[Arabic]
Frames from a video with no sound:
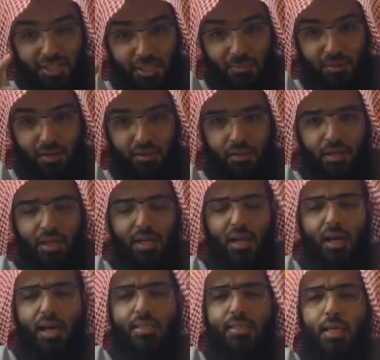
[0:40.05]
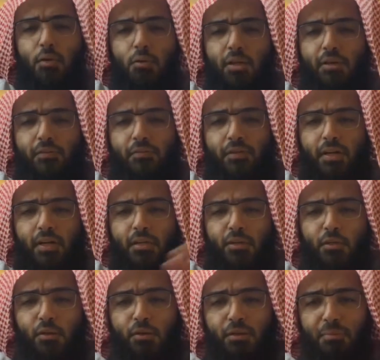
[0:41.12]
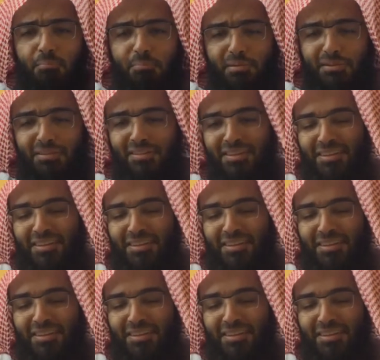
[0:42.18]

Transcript: يعني المرض حتى يكفر عنه كل ذنب